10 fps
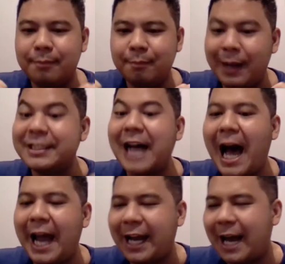เพศชา
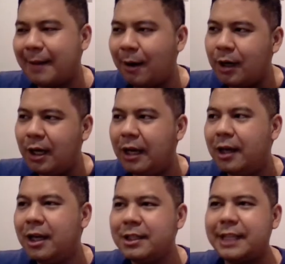ยนะครับเขาก็เลย
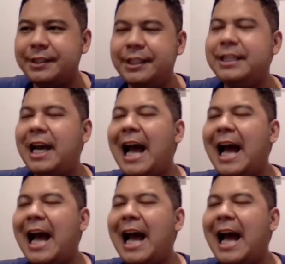ตัดสินใจ